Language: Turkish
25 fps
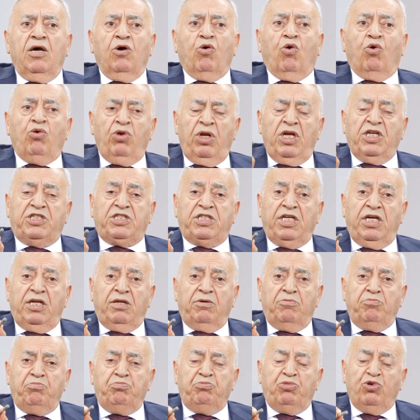Onun
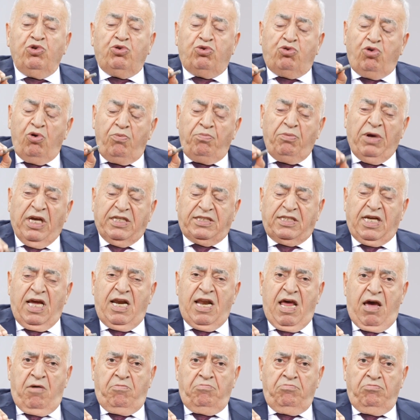için bütün
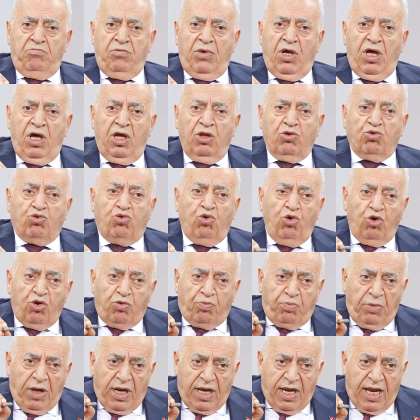meselem
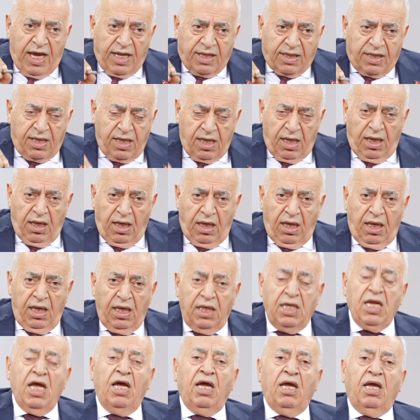Türk
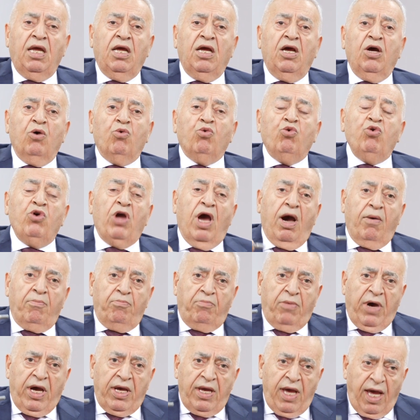milletini
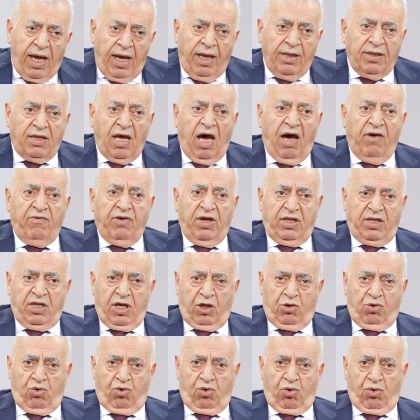uyanmaya davet
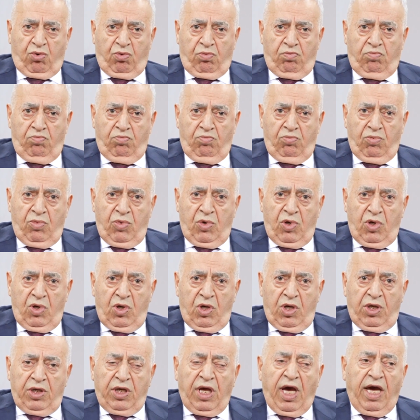ediyorum.
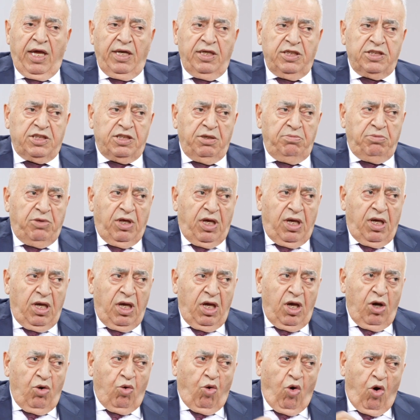Yani
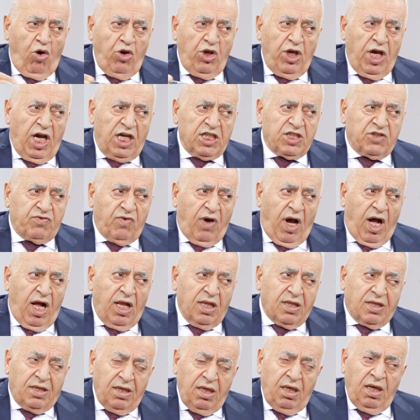şimdi 10 yaş ve
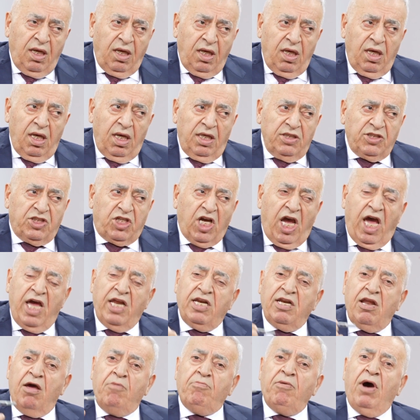altı
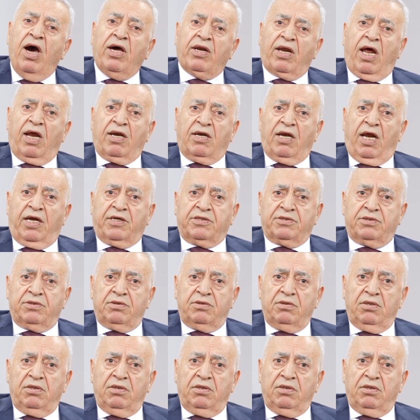cehennemi ararlar.